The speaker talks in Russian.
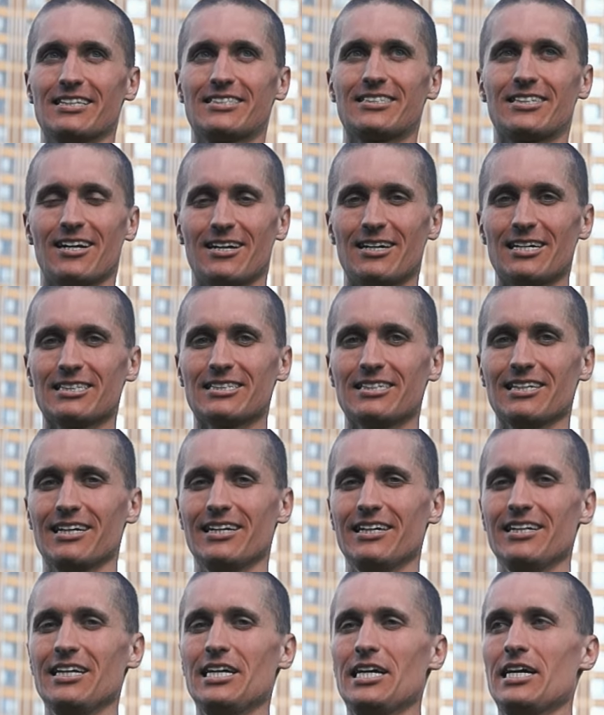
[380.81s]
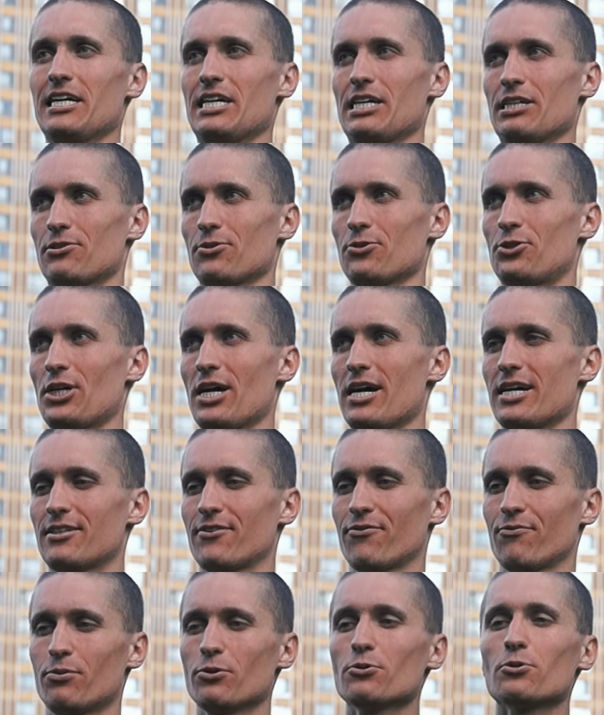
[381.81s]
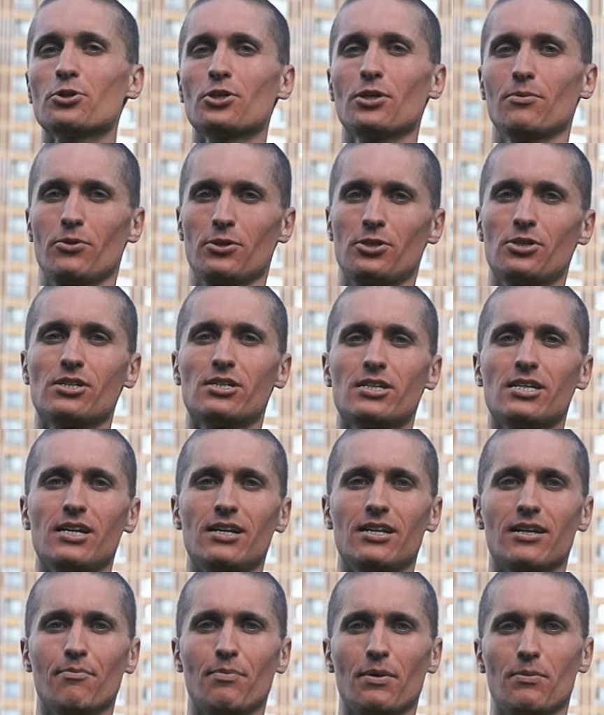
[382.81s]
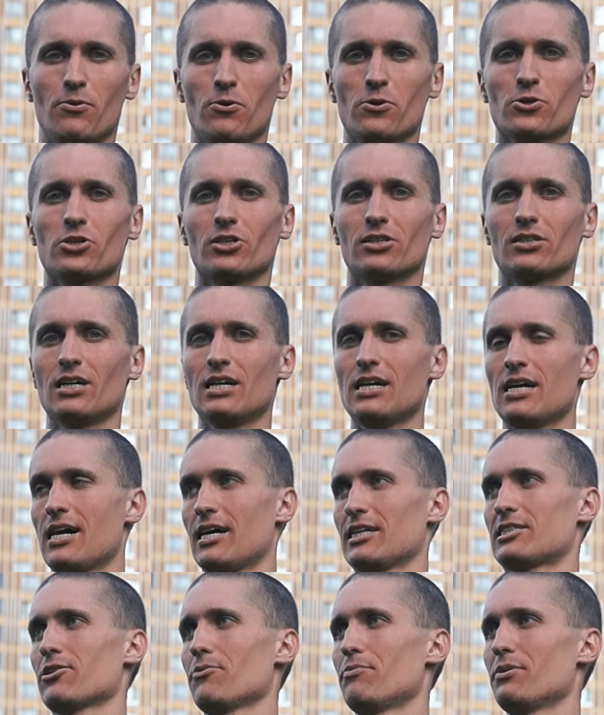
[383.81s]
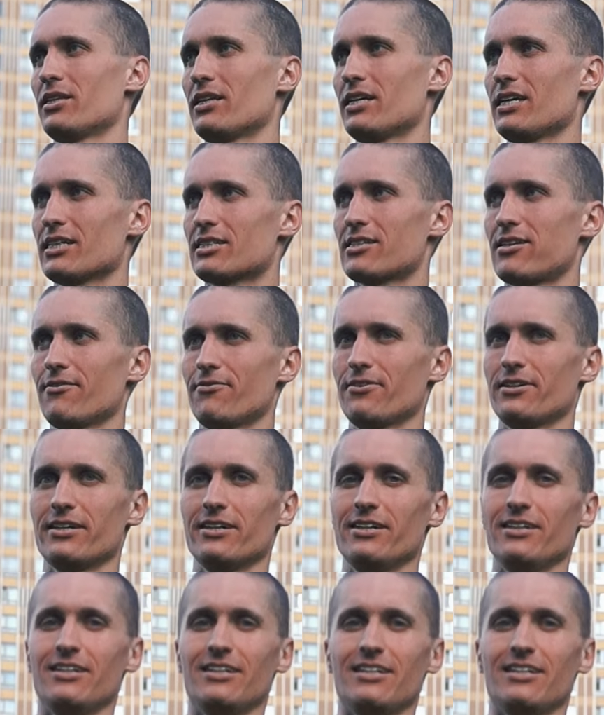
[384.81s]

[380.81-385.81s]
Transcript: стараться и изучать в будущем очень сильно поможет, особенно если вы